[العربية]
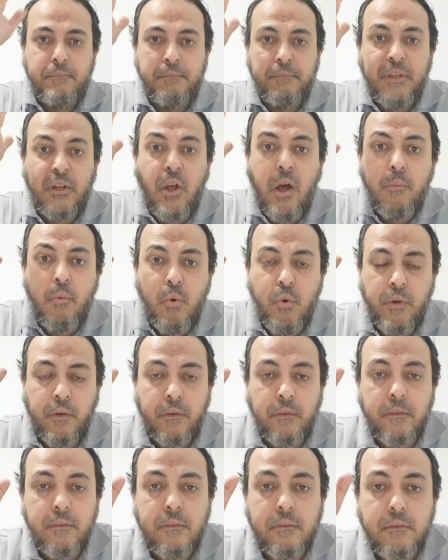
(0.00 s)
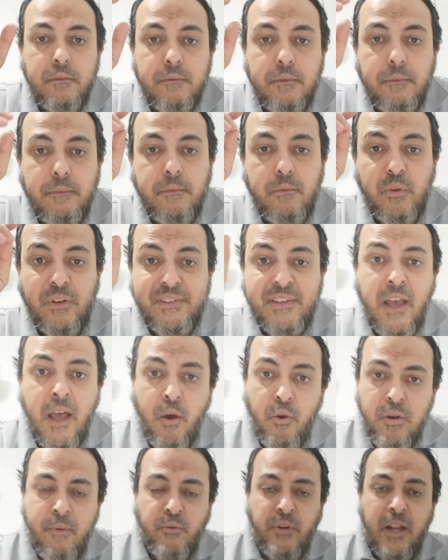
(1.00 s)
بالقبول وصححه
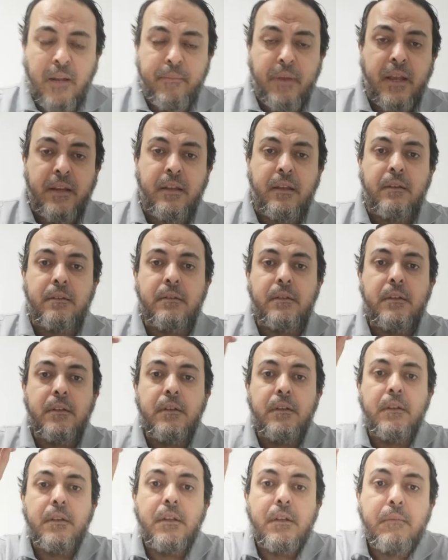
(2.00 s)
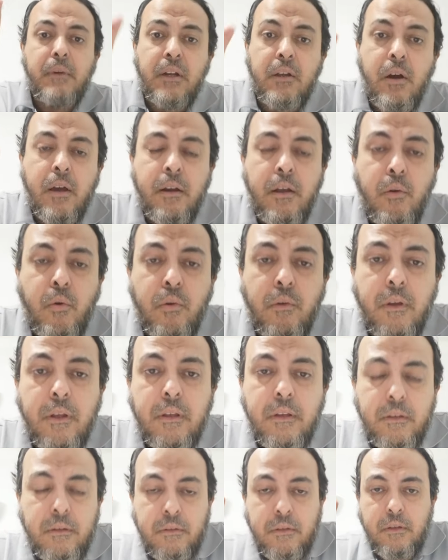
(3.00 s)
الامام الالباني من قرأ كل
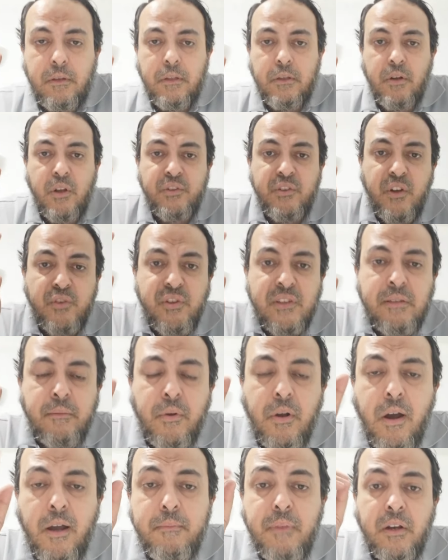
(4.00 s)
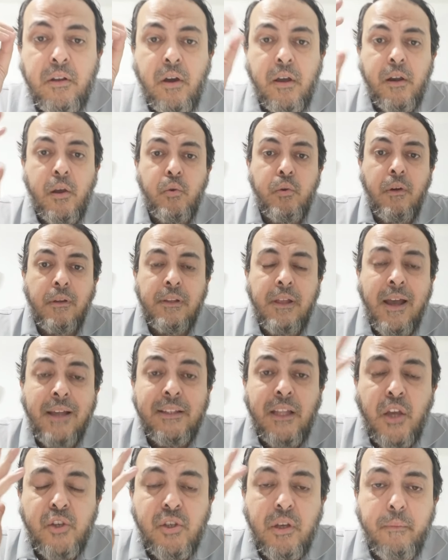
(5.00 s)
الرسول صلى الله عليه قال من قرأ كل الله
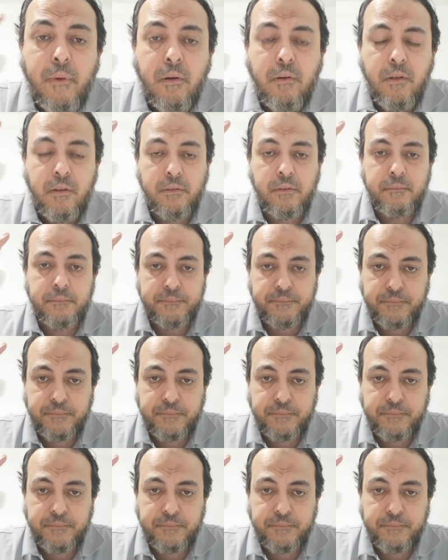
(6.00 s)
11 مرات